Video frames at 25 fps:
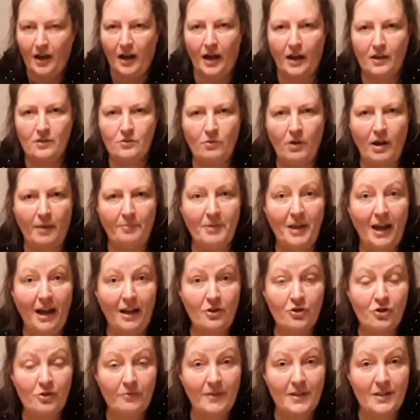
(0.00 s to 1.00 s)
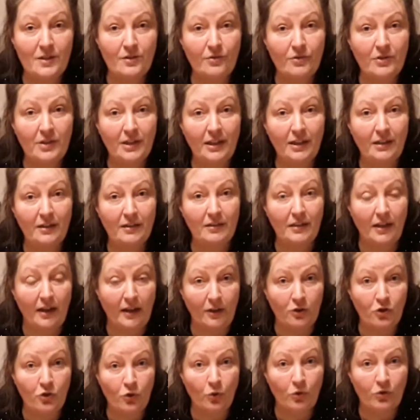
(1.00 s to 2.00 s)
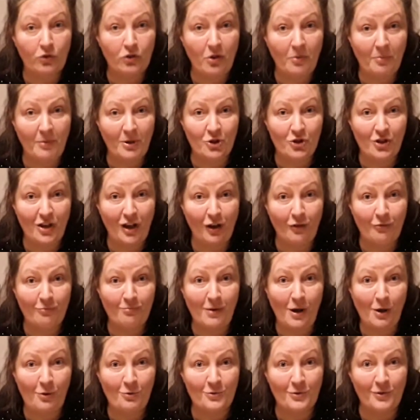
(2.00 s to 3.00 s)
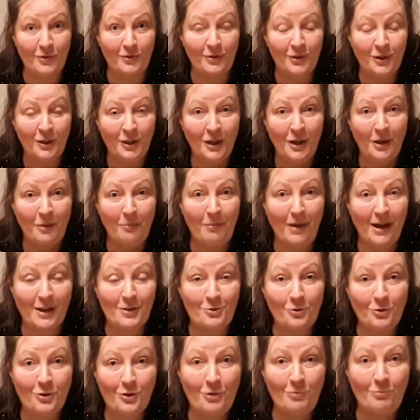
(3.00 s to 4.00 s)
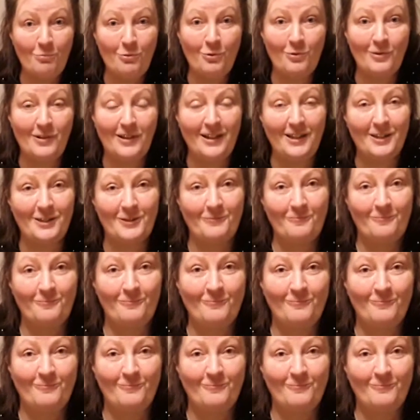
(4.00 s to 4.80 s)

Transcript: Ach so, habt ihr alle schon was zu trinken? dann drückt nochmal schnell auf Pause. Macht's euch gemütlich.